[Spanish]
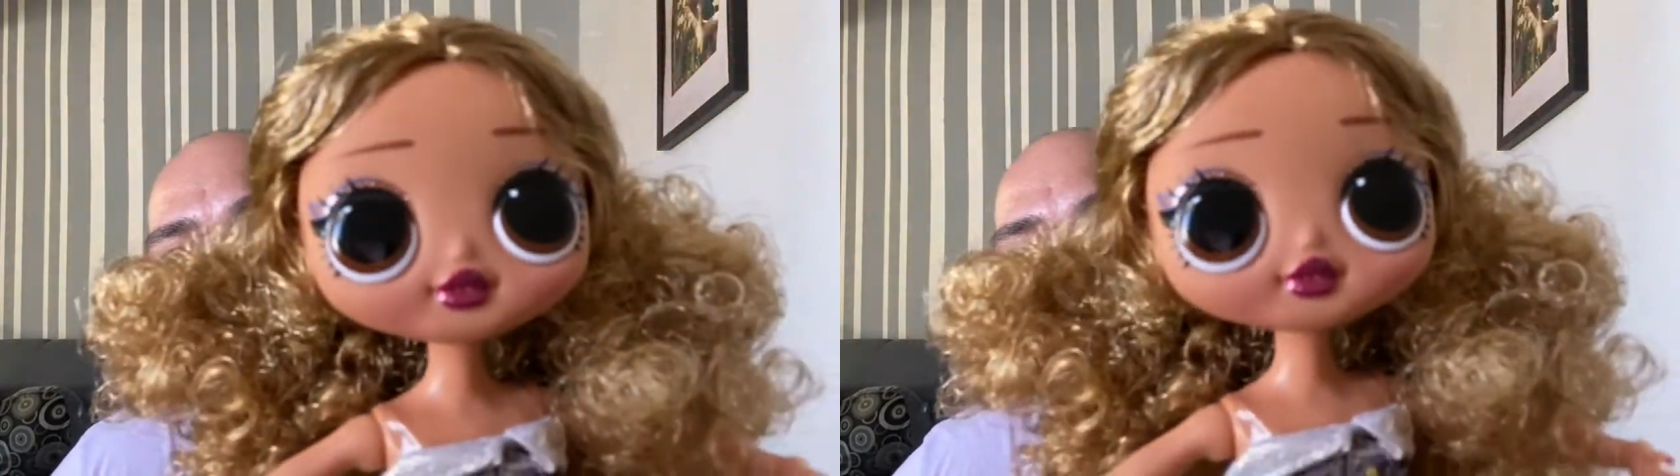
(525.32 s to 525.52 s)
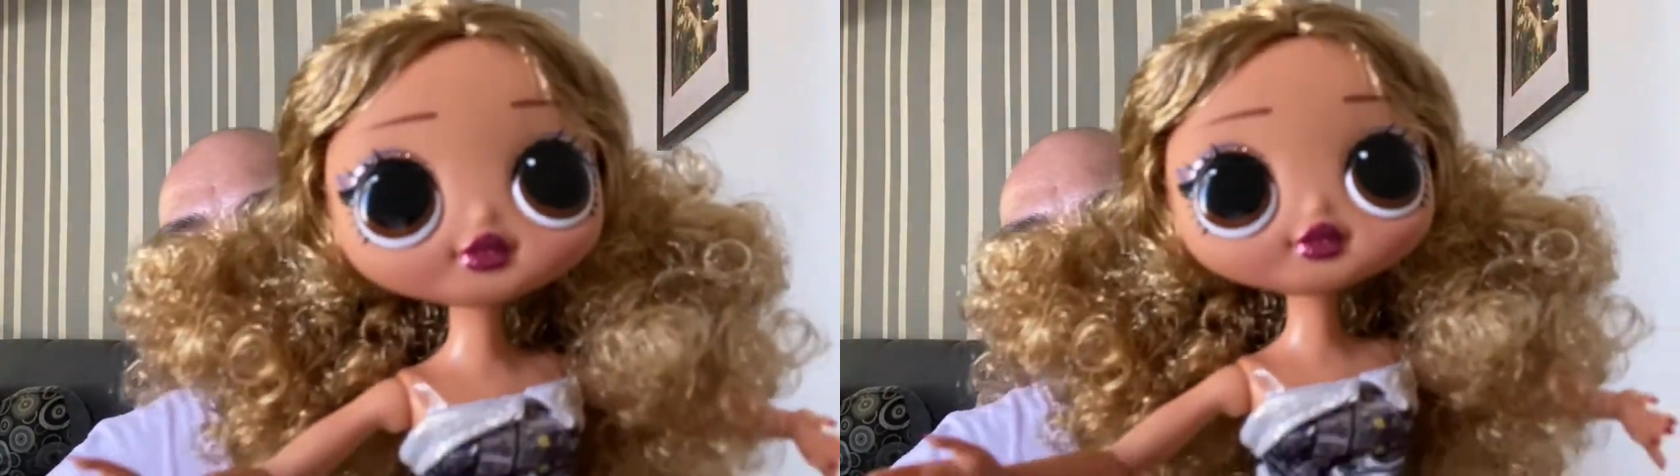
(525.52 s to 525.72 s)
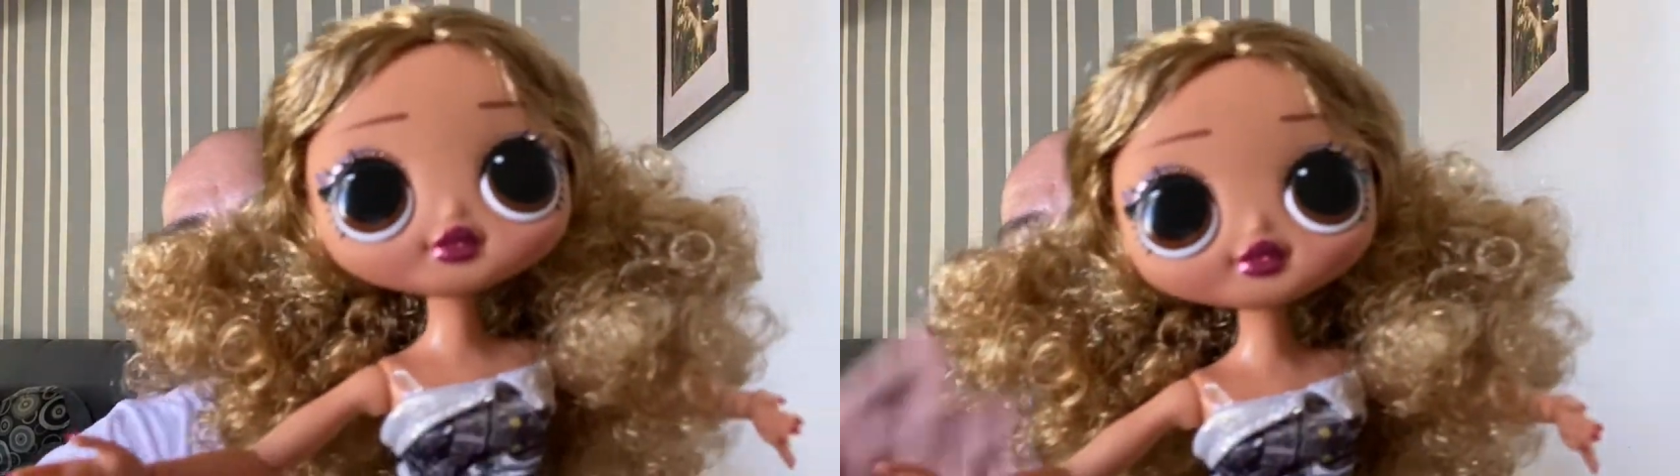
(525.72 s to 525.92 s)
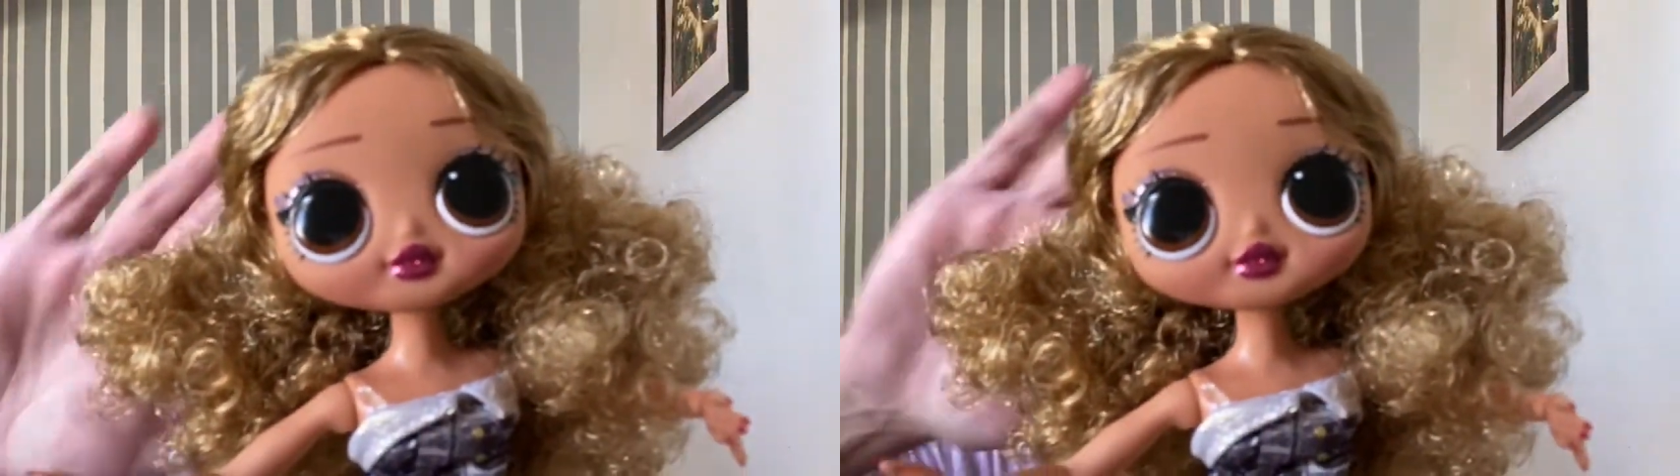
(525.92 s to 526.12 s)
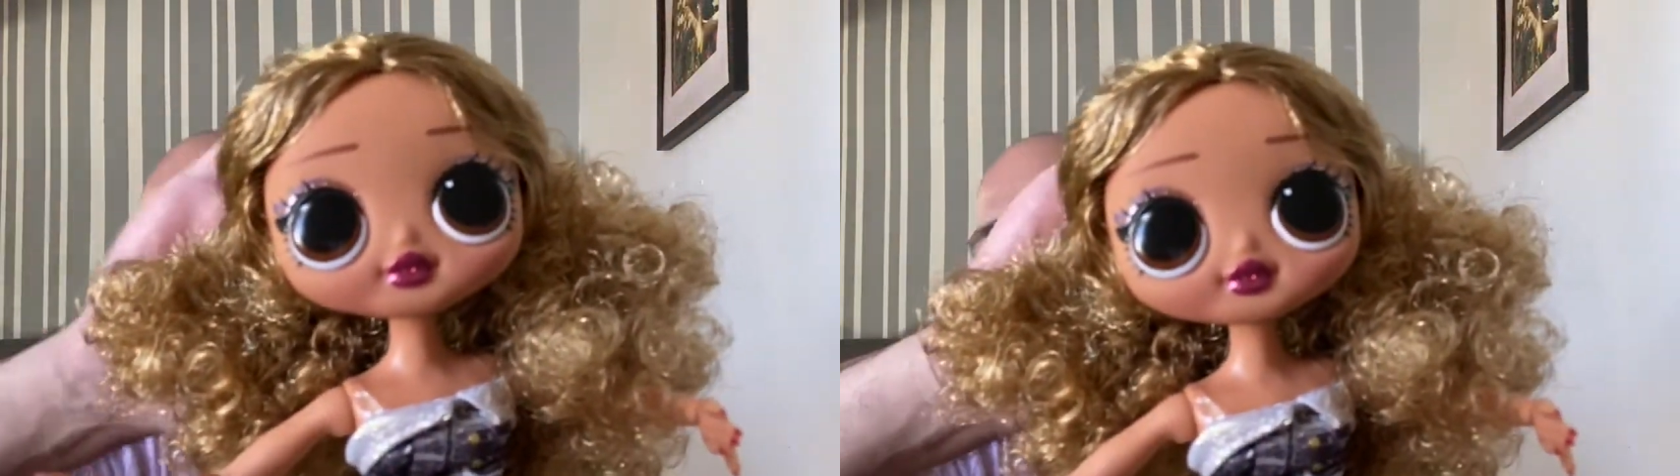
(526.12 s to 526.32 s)
Siento como que
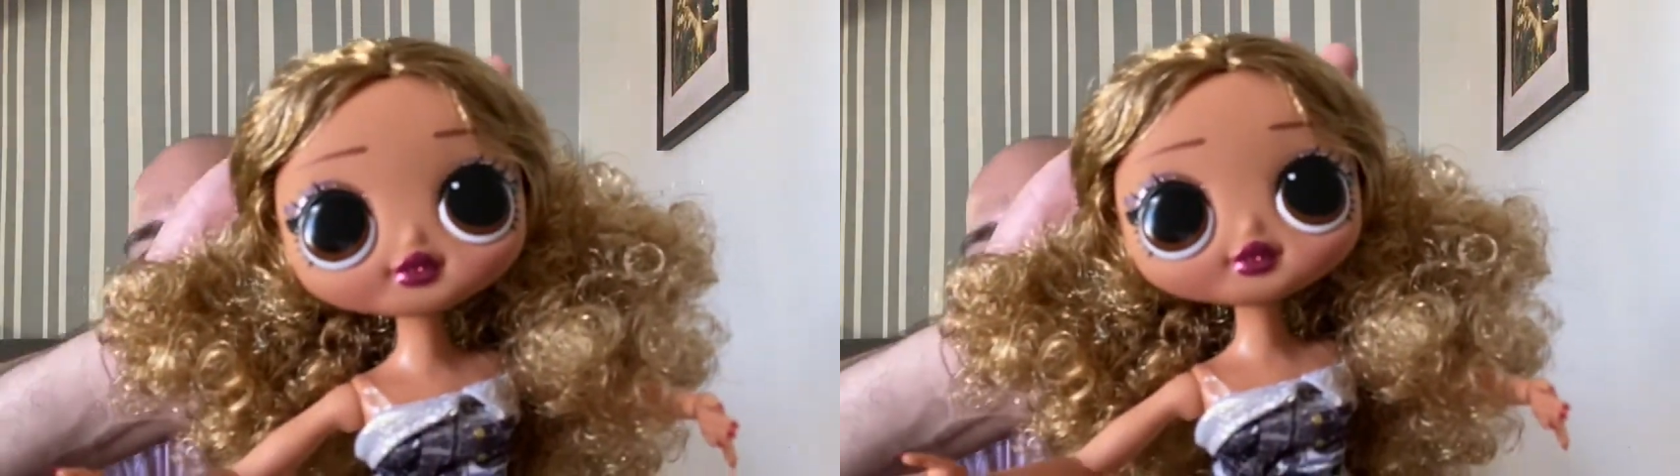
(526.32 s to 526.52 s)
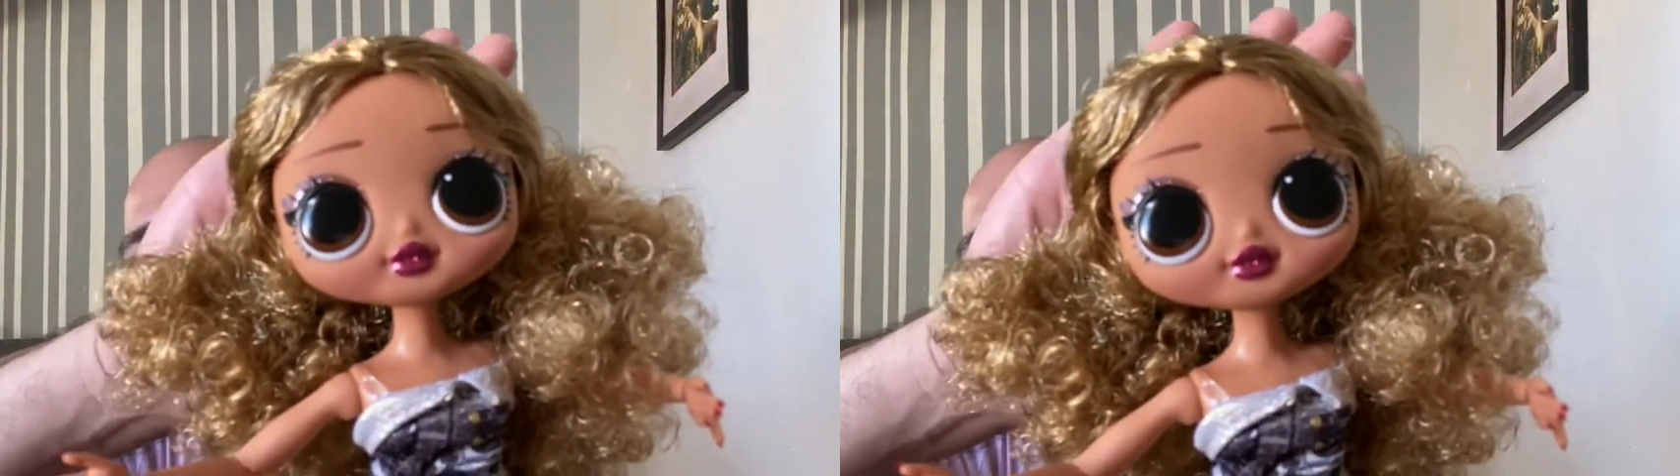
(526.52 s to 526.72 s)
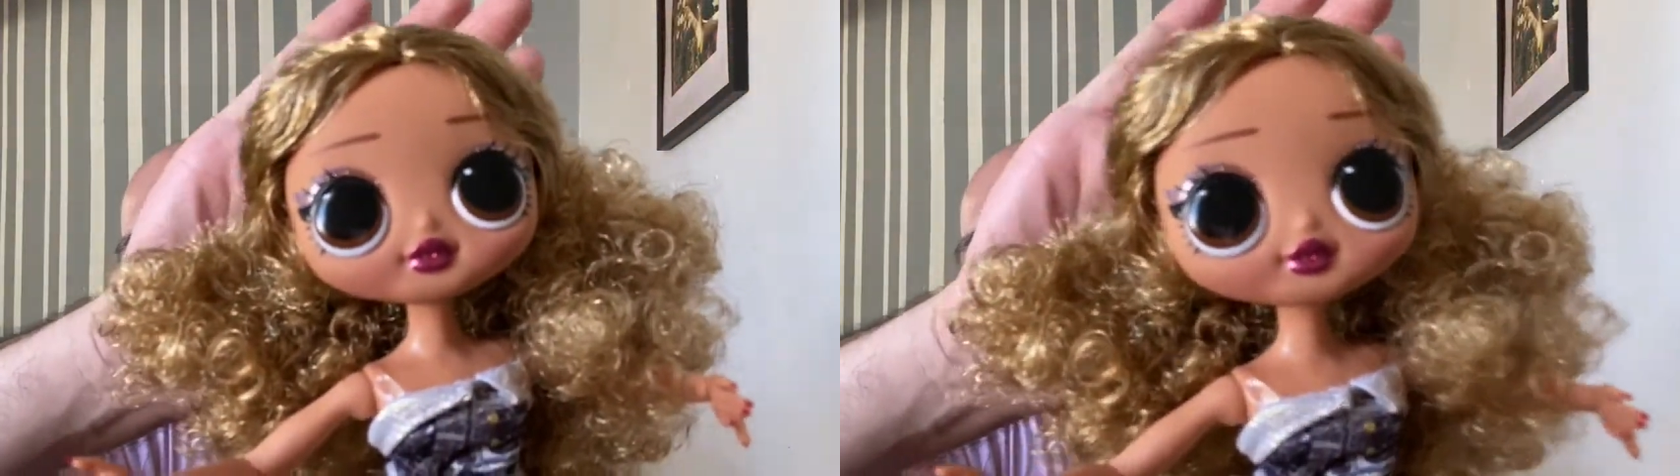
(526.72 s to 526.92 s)
no está enfocando